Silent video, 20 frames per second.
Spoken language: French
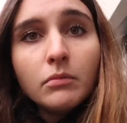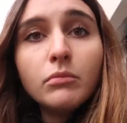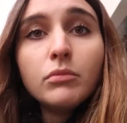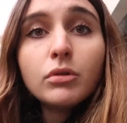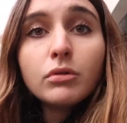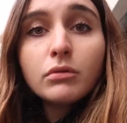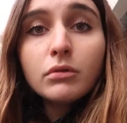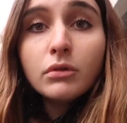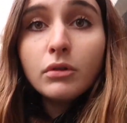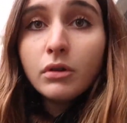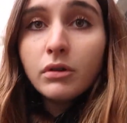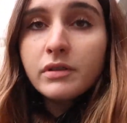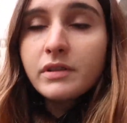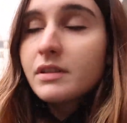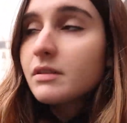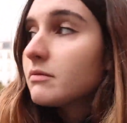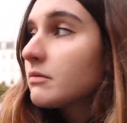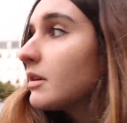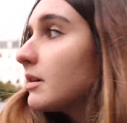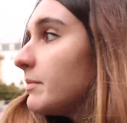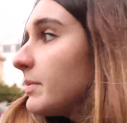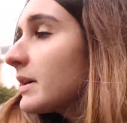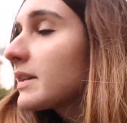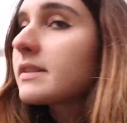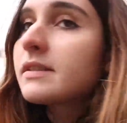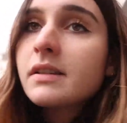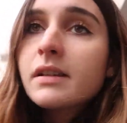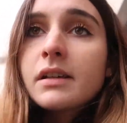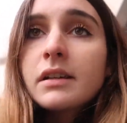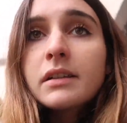Bon, euh, sinon, à part
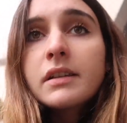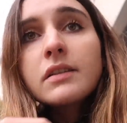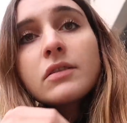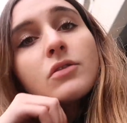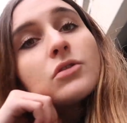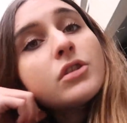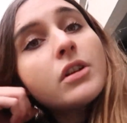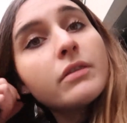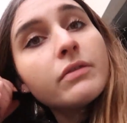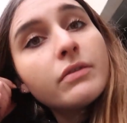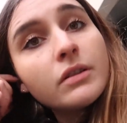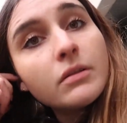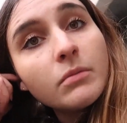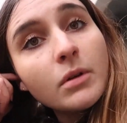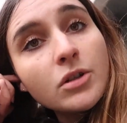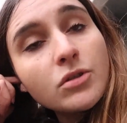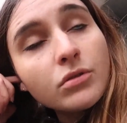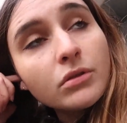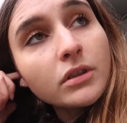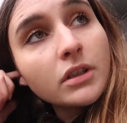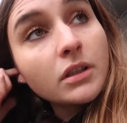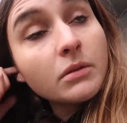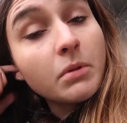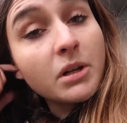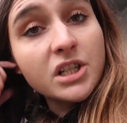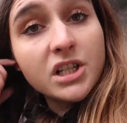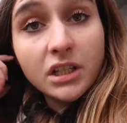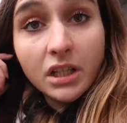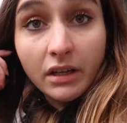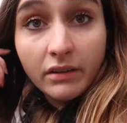ça, qu'est-ce que j'ai fait de ma journée
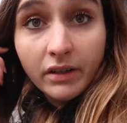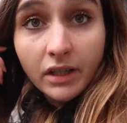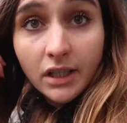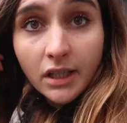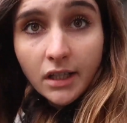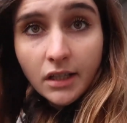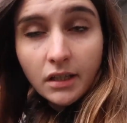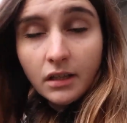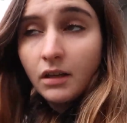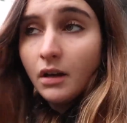Bah, j'ai travaillé.